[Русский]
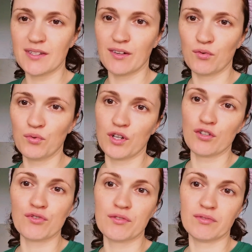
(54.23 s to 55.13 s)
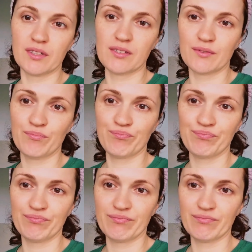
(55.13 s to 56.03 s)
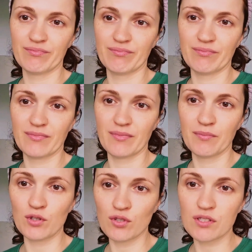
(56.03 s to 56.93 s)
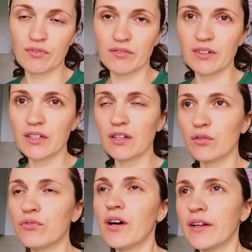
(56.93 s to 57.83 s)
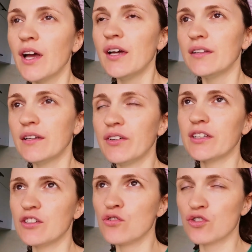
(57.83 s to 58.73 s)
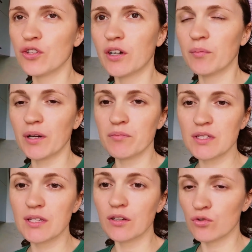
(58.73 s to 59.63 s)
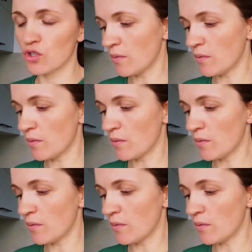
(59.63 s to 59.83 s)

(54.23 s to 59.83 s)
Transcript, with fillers: какую кашу сварить. Придется Варваре. Я говорю, Варь, давай ты идешь на компромисс. Я тоже. Я